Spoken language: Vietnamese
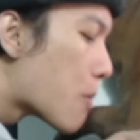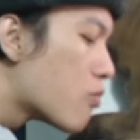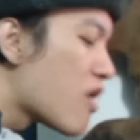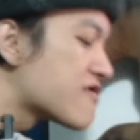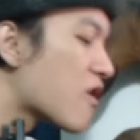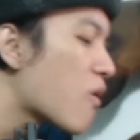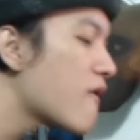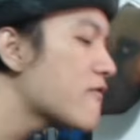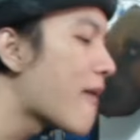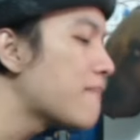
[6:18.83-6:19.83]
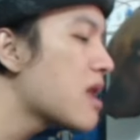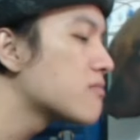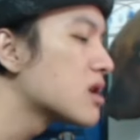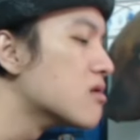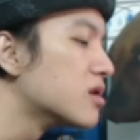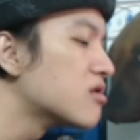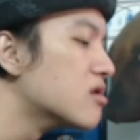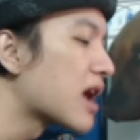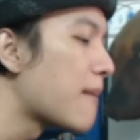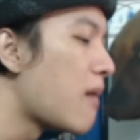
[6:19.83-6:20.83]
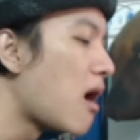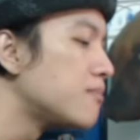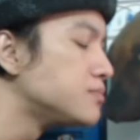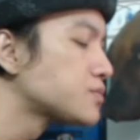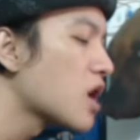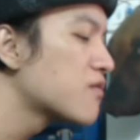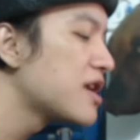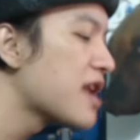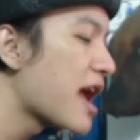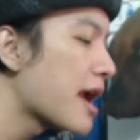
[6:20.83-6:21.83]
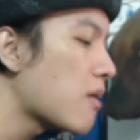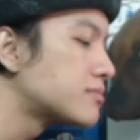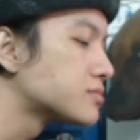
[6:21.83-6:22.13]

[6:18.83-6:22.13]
Hôm qua trận cuối lắm đó anh Cường, Cường cầm Audina á.